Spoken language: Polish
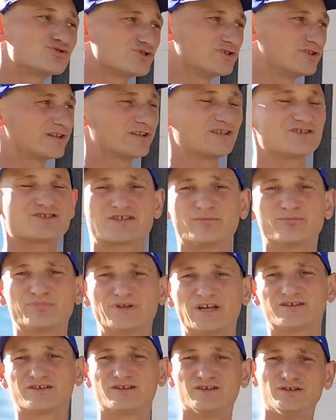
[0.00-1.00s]
dużo jakiejś
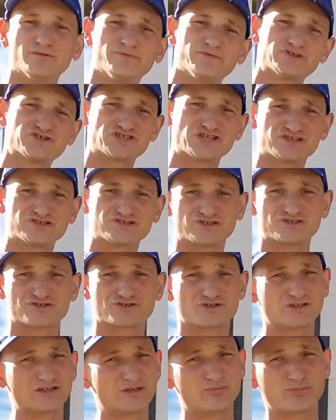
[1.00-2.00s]
tam pianki do
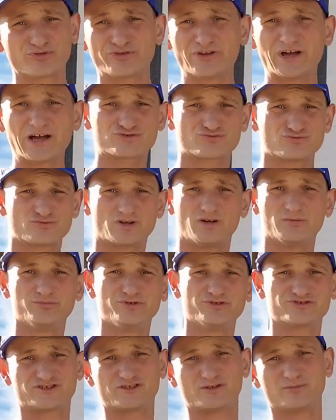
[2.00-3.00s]
wycięcia, czy to na poddaszu
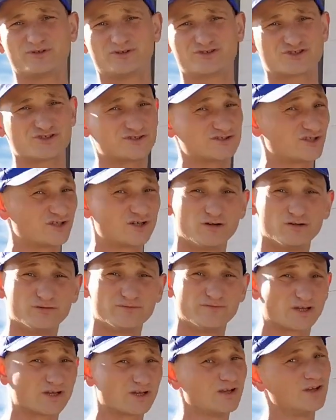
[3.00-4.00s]
robisz sobie, czy
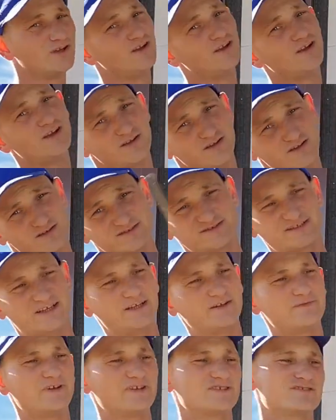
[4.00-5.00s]
cokolwiek,
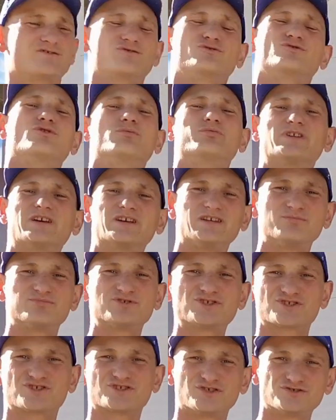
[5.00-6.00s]
zainwestuj, kup
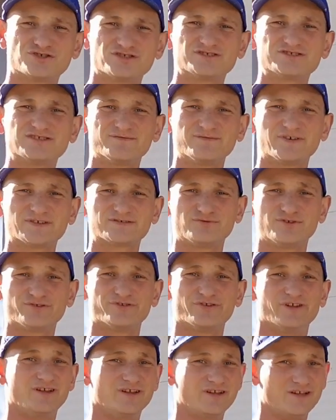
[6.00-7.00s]
taki brzeszczocik za 2
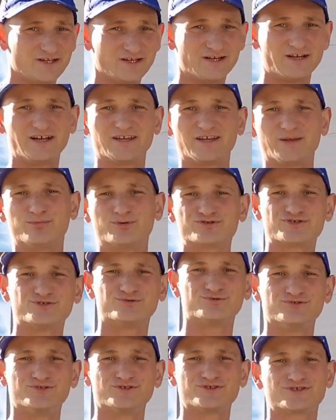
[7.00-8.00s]
zł, a nie
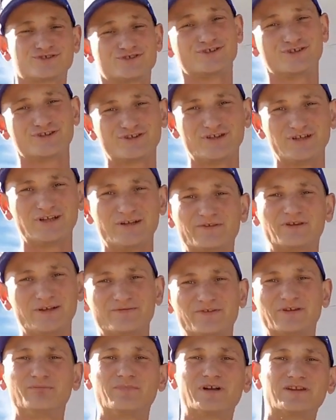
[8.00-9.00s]
pożałujesz. To tyle,
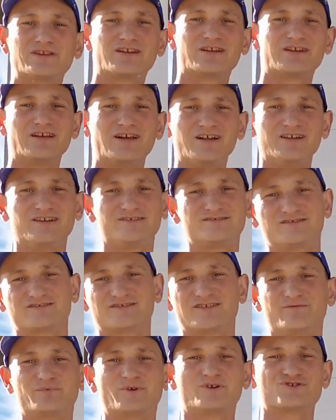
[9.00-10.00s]
tyle w tym materiale.
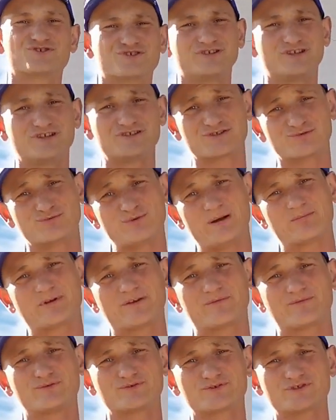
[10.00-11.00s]
Zostaw proszę koniecznie
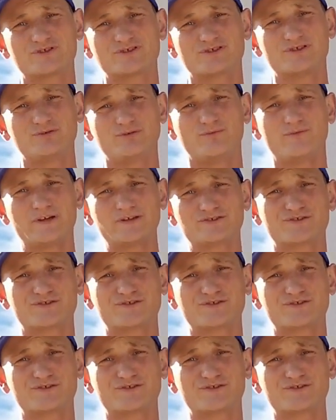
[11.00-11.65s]
łapkę w górze, jeżeli